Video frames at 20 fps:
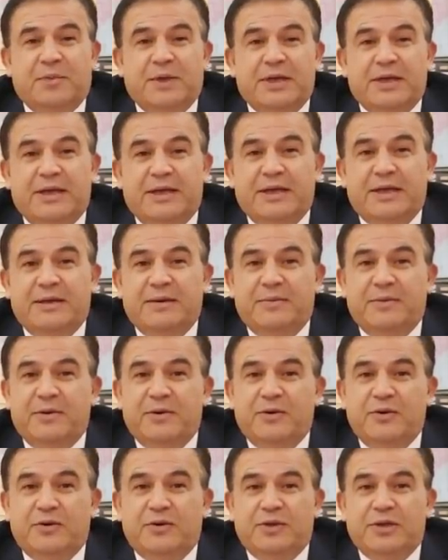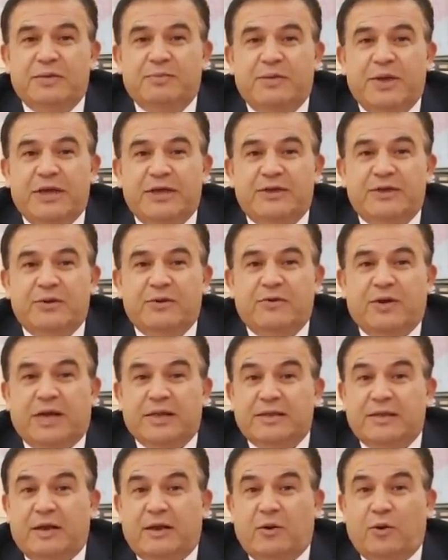3 e, yıl, 5 yıl
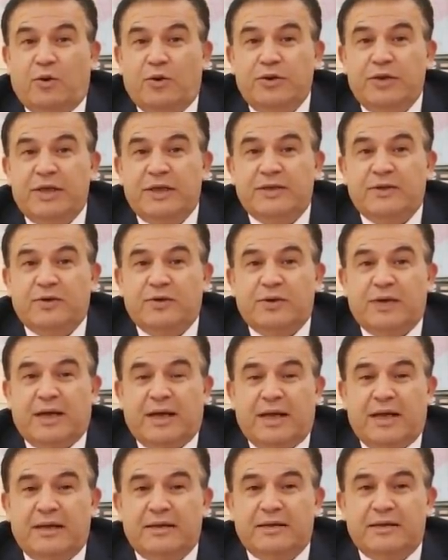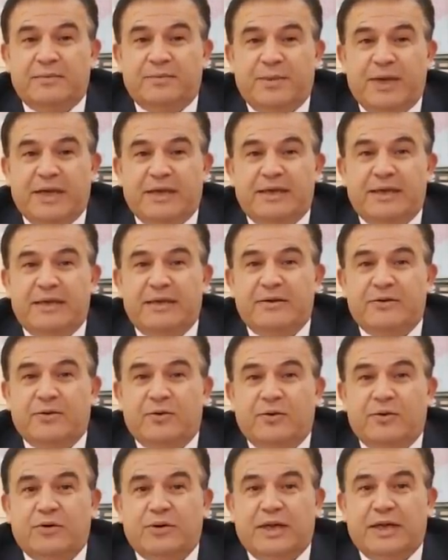hatta 10 yıl sonra alınır, beklenir.
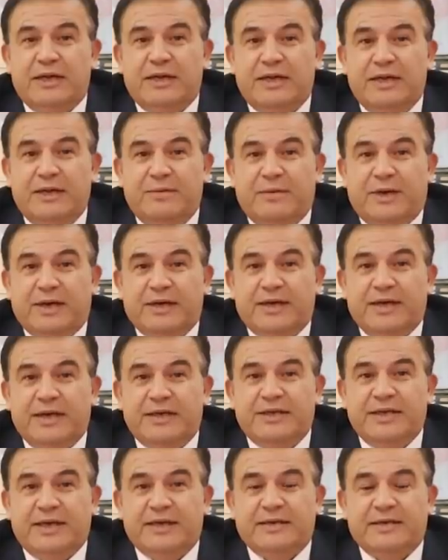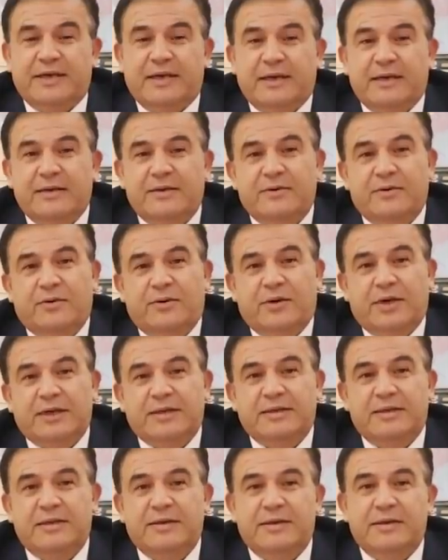Oradan imar geçerse
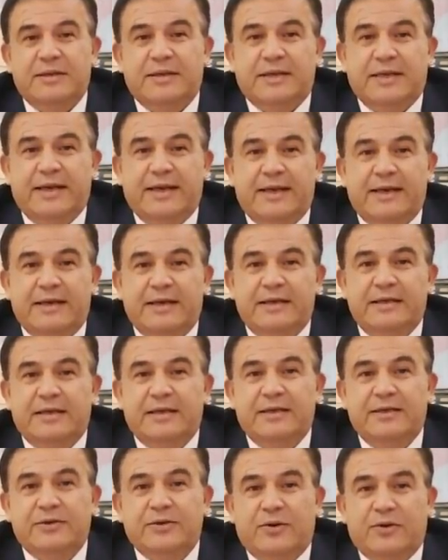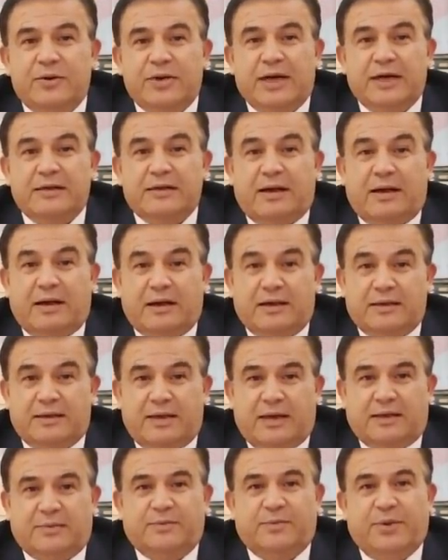orası değeri 8-10 kat
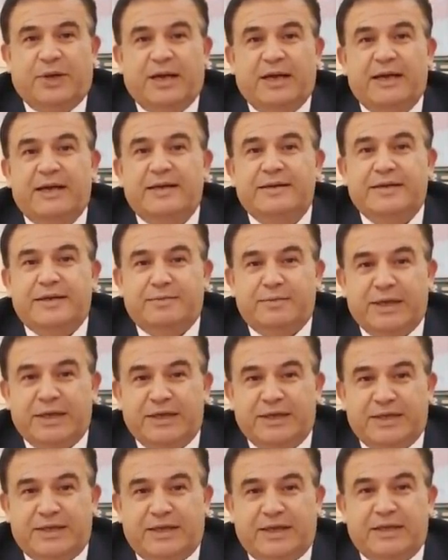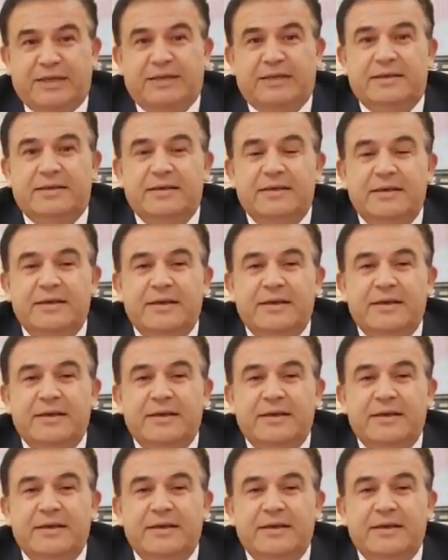artar. Para kazanmak için alınır.